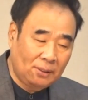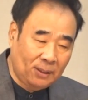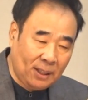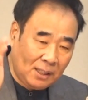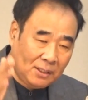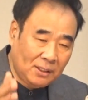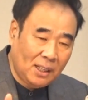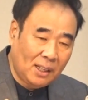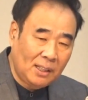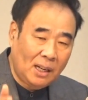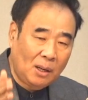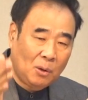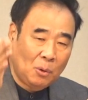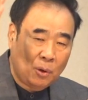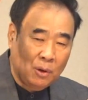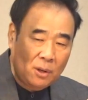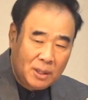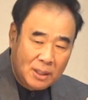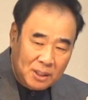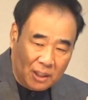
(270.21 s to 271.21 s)

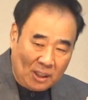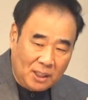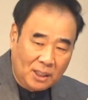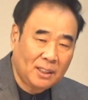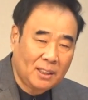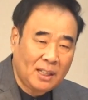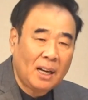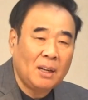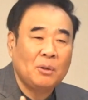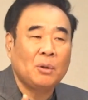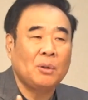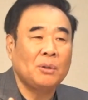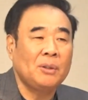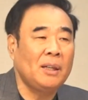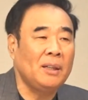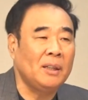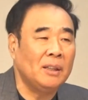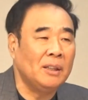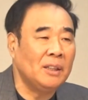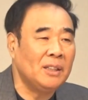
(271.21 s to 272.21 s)
딱딱하고 직각으로
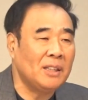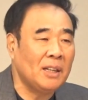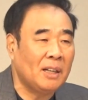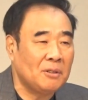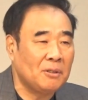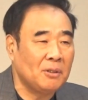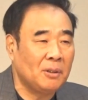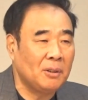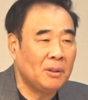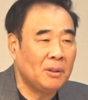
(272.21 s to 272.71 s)
된 의자죠.